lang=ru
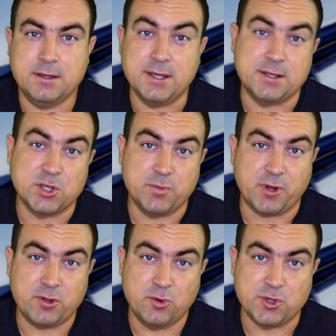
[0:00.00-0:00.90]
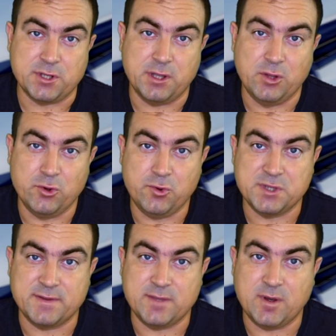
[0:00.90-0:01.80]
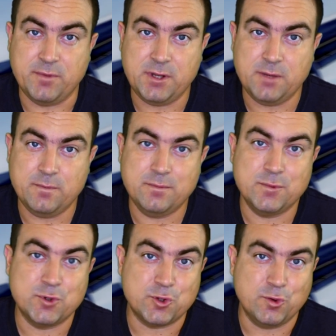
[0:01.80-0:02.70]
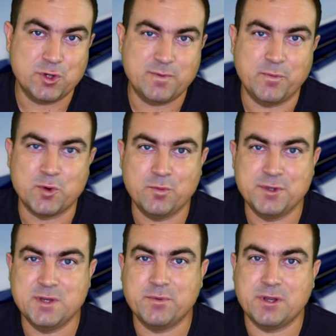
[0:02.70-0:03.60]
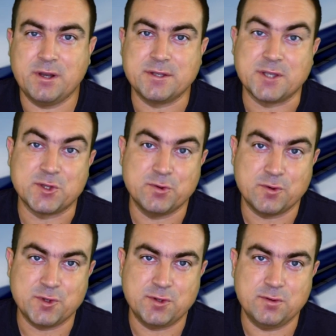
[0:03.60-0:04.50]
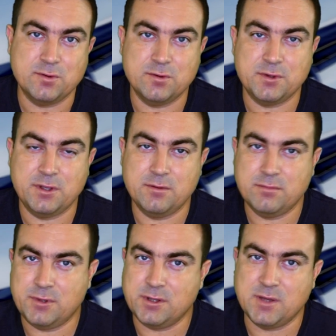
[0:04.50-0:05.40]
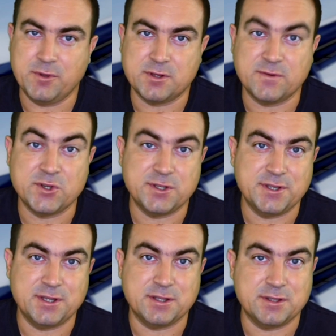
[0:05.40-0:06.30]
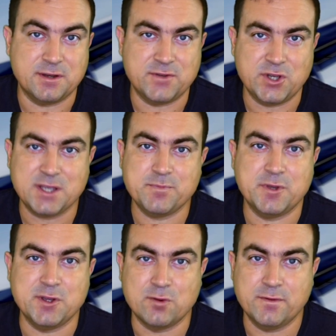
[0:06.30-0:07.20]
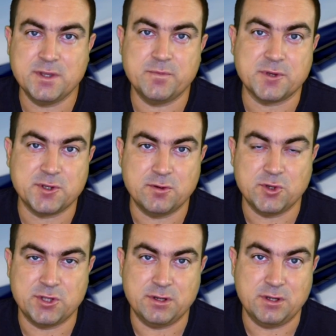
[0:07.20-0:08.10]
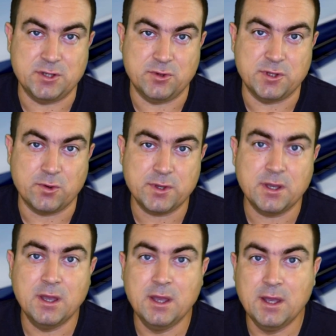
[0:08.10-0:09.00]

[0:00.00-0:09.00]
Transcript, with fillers: Если же продолжить аналогию с автомобилем, что ж, попробуйте проехать со скоростью километров 60 так в час по неровной проселочной ледяной дороге,